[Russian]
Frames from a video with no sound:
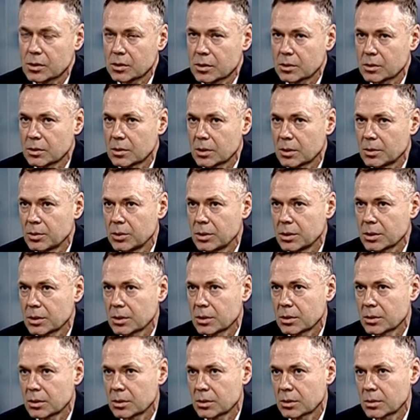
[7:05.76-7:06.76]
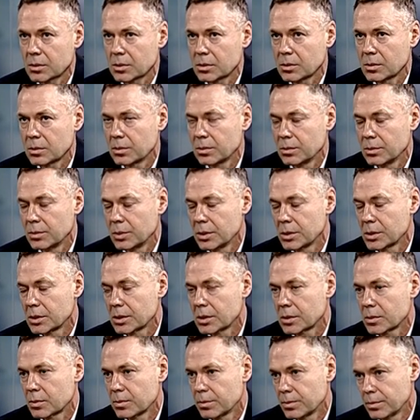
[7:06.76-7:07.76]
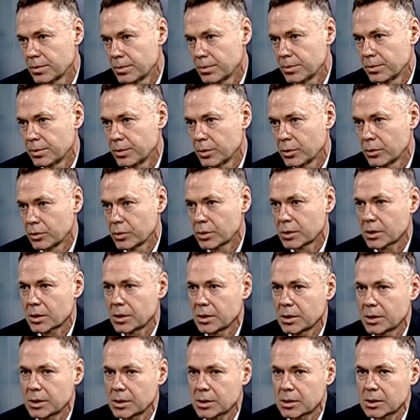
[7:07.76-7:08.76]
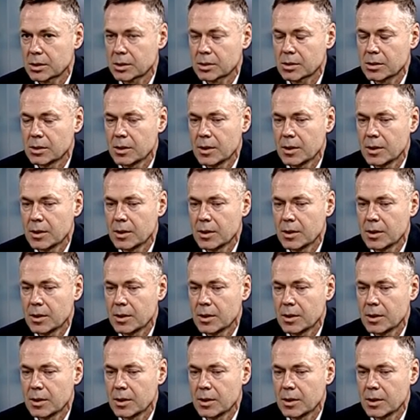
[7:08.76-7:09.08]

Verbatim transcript: э, объект бизнес плюс класса.